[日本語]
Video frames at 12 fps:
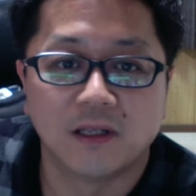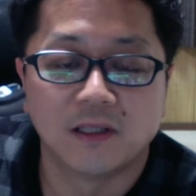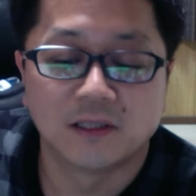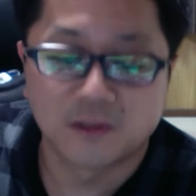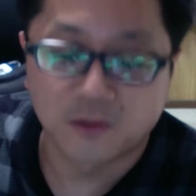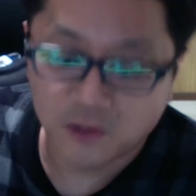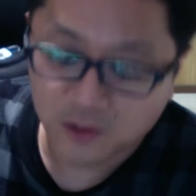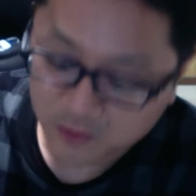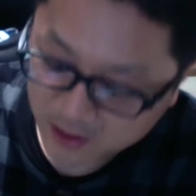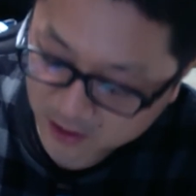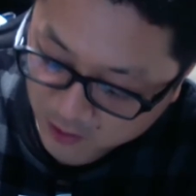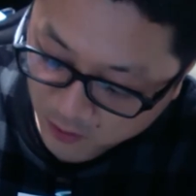そういう人もぜ
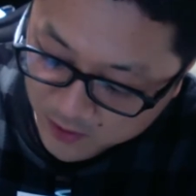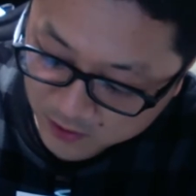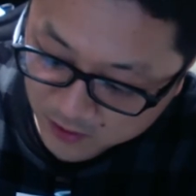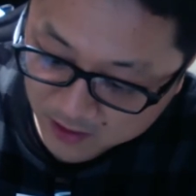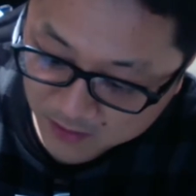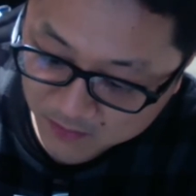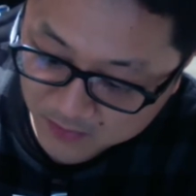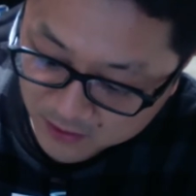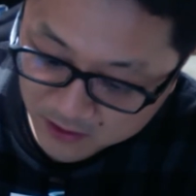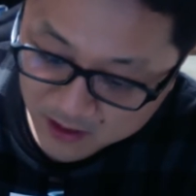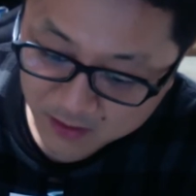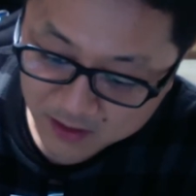ひコメント欄見てく
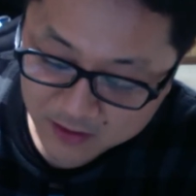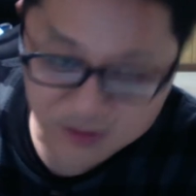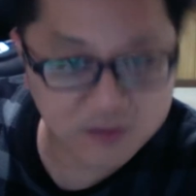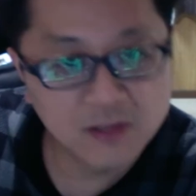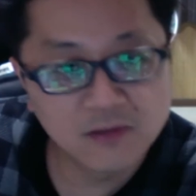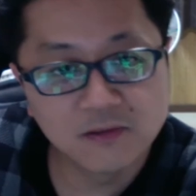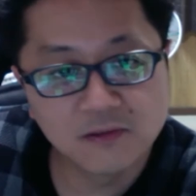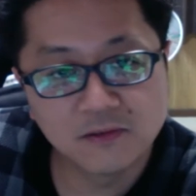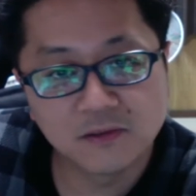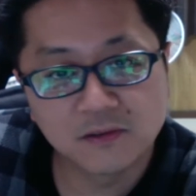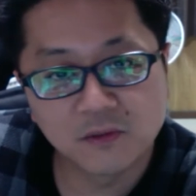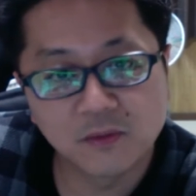れれば気づいてくれる
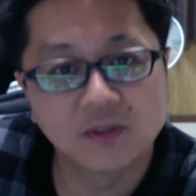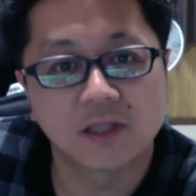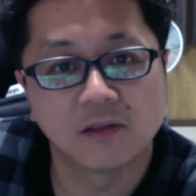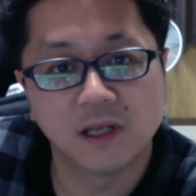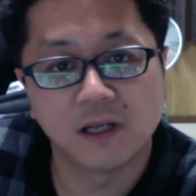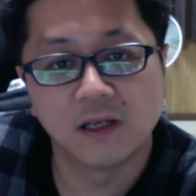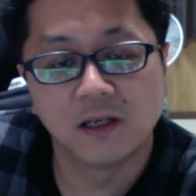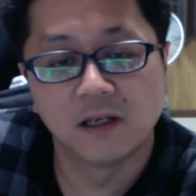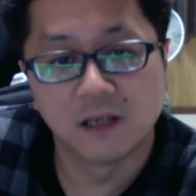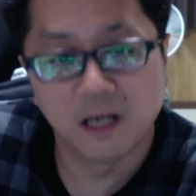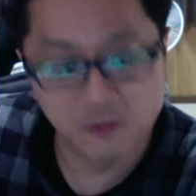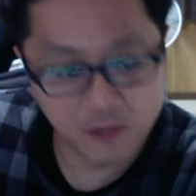と思うんですけどね。
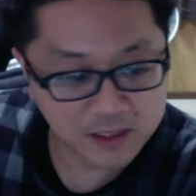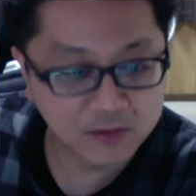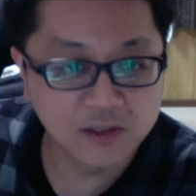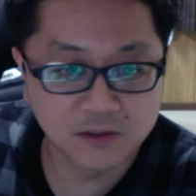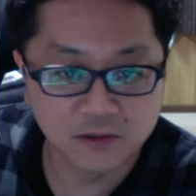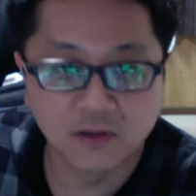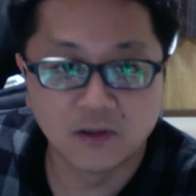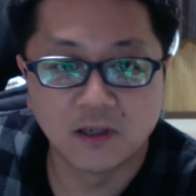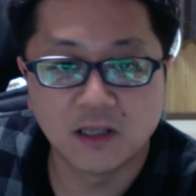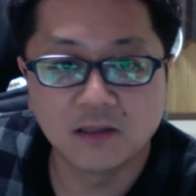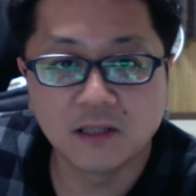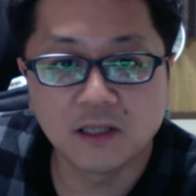はい、わざとですよ。あ
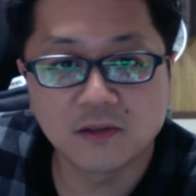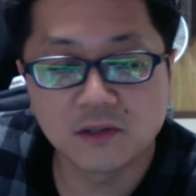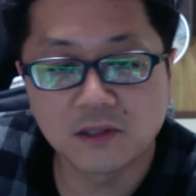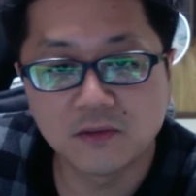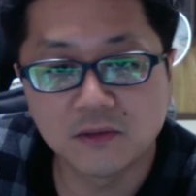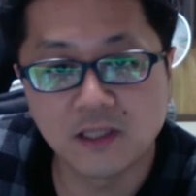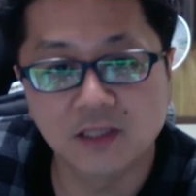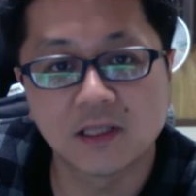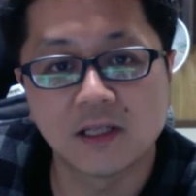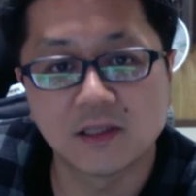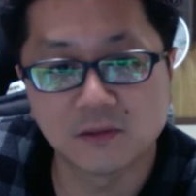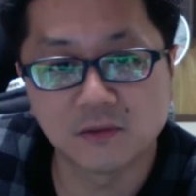んな発音普段してない
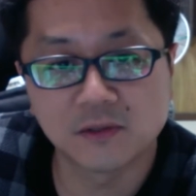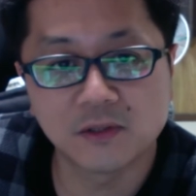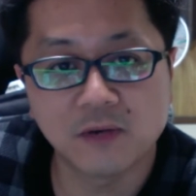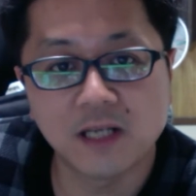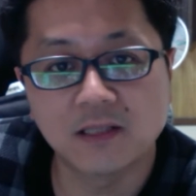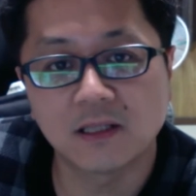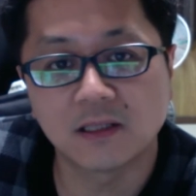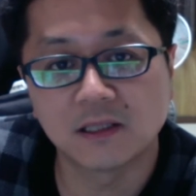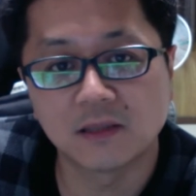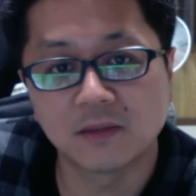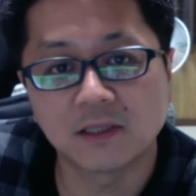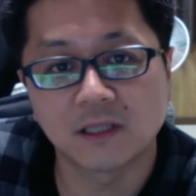ですよ。普通にファイザーって言って
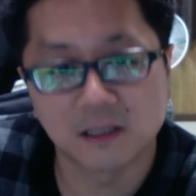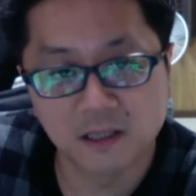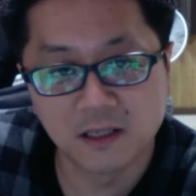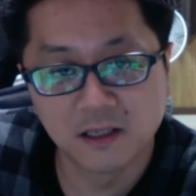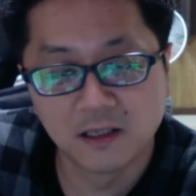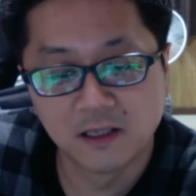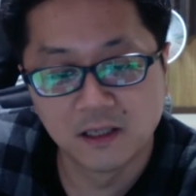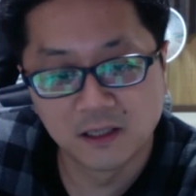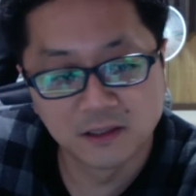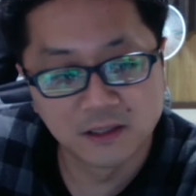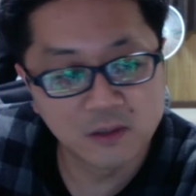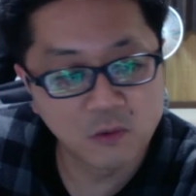ますからね。
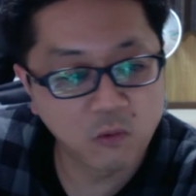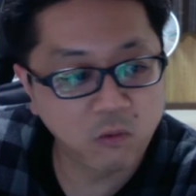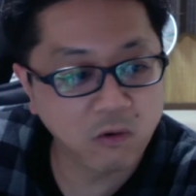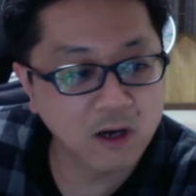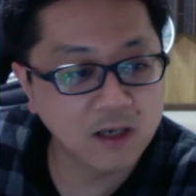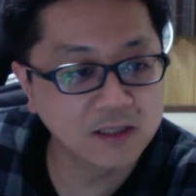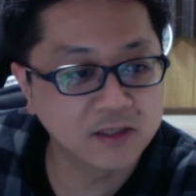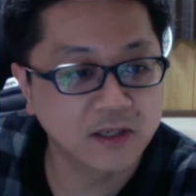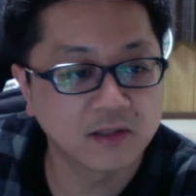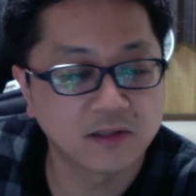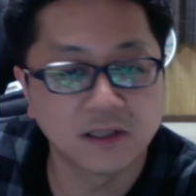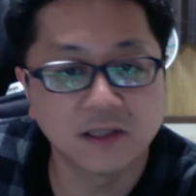何ファイザーっ
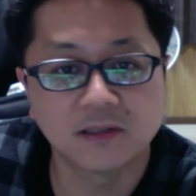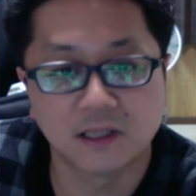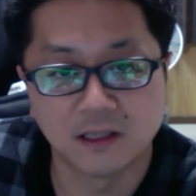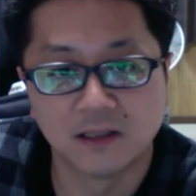て何ですか？